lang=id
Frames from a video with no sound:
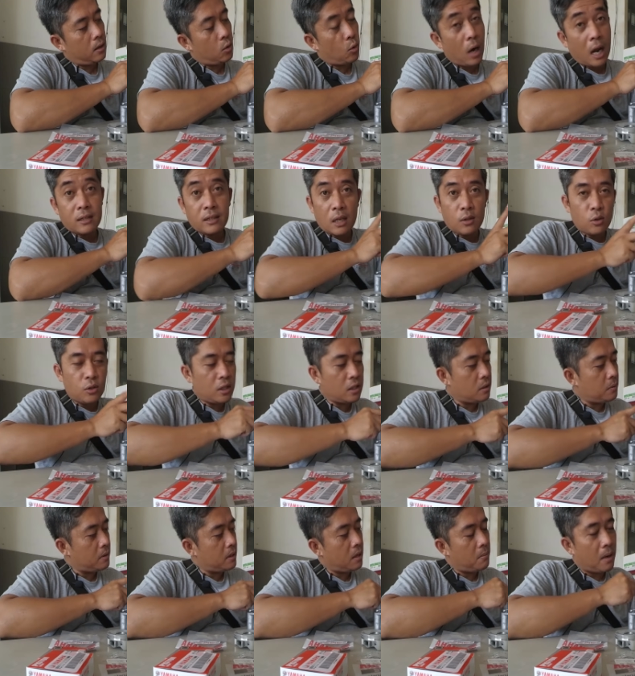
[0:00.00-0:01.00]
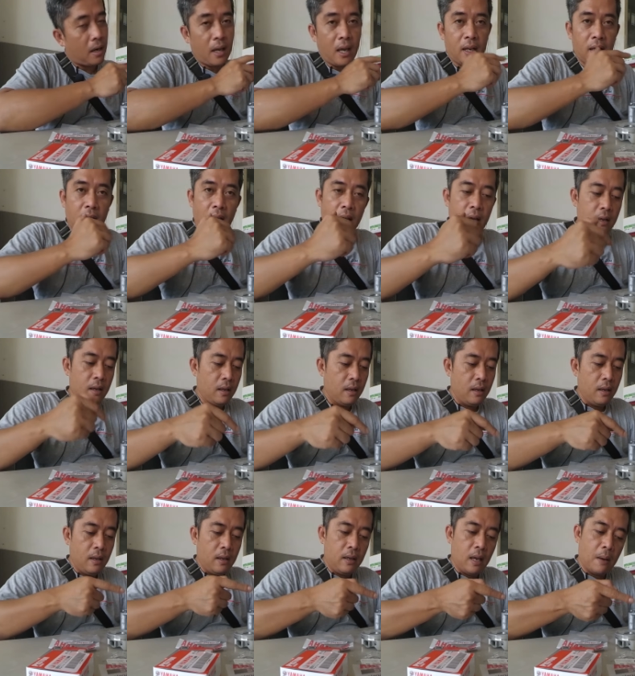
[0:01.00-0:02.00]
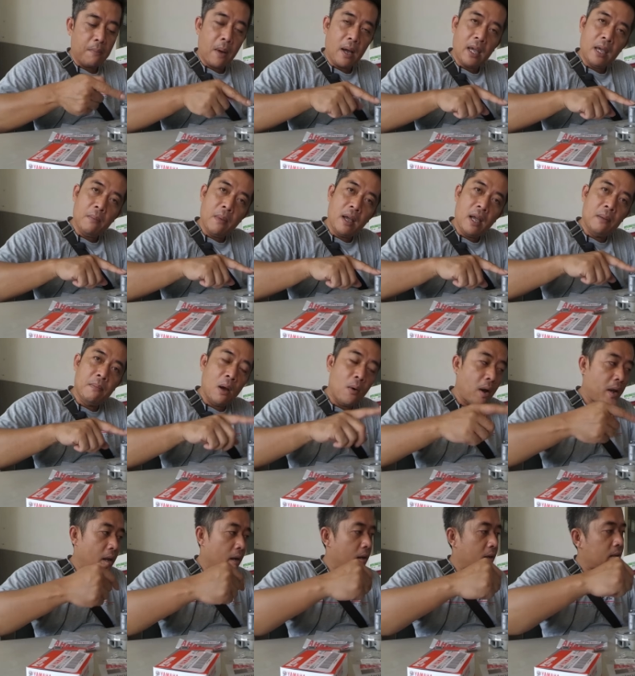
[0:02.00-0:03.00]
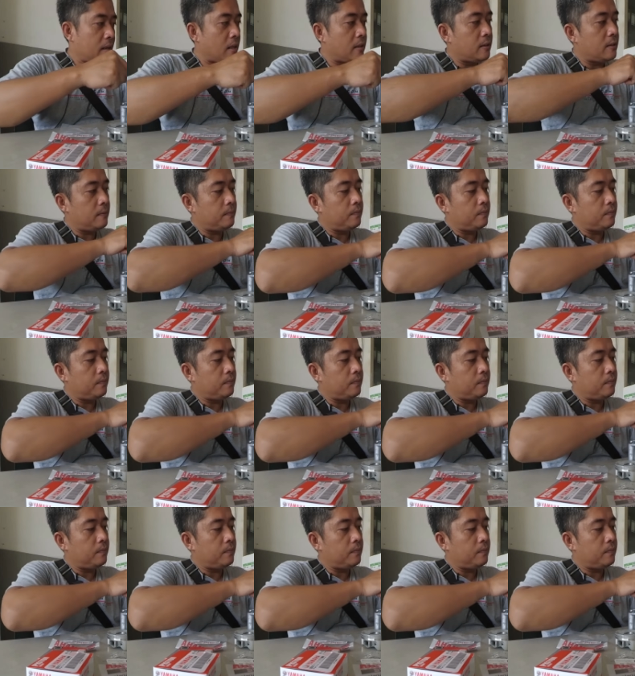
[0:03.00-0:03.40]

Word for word: Kurang satu sih sebenarnya bagian yang yang packing bagian bawah yang kertas.